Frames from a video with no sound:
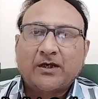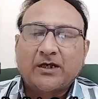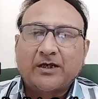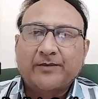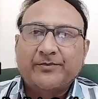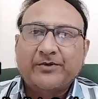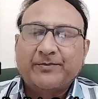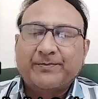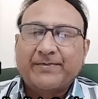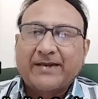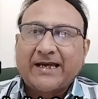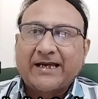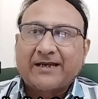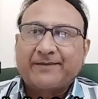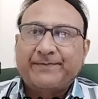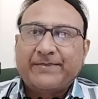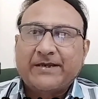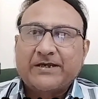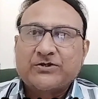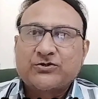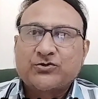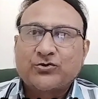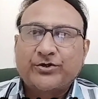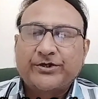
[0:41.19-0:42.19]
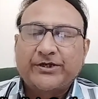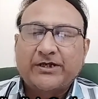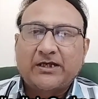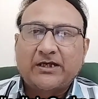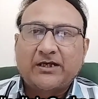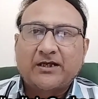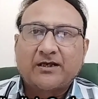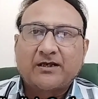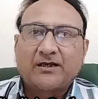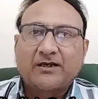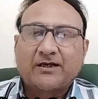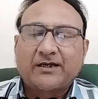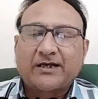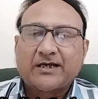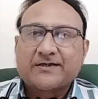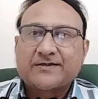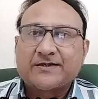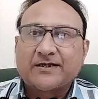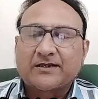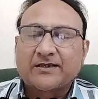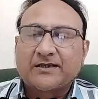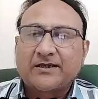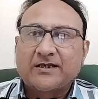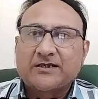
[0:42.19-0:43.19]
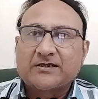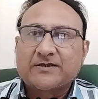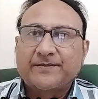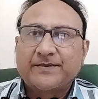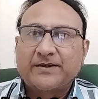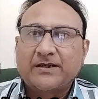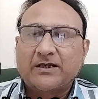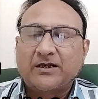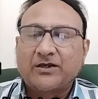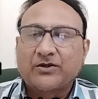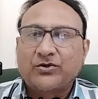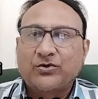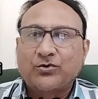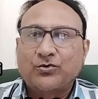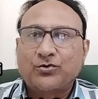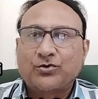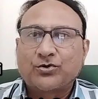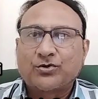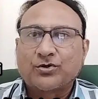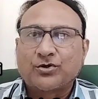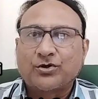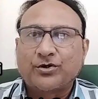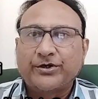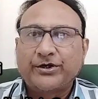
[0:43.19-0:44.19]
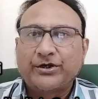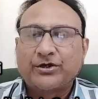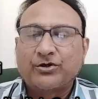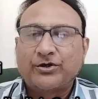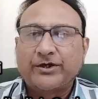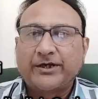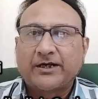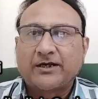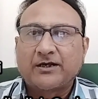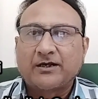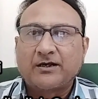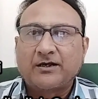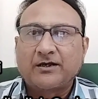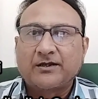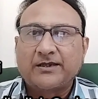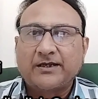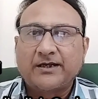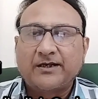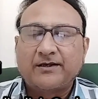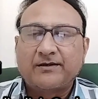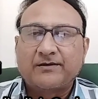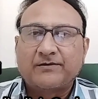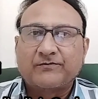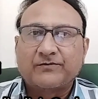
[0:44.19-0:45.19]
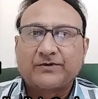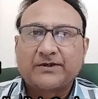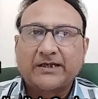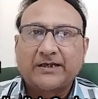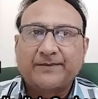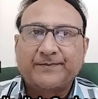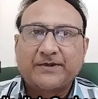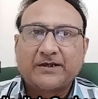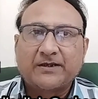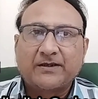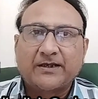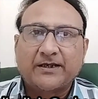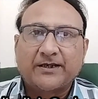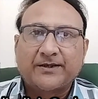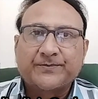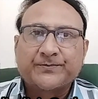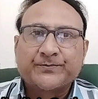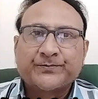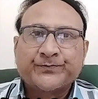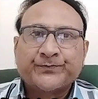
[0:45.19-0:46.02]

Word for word: अभी बैक पेन जो है अलग अलग रह सकता है इसमें अक्यूट क्रॉनिक और रिकरेंट तीन टाइप के हैं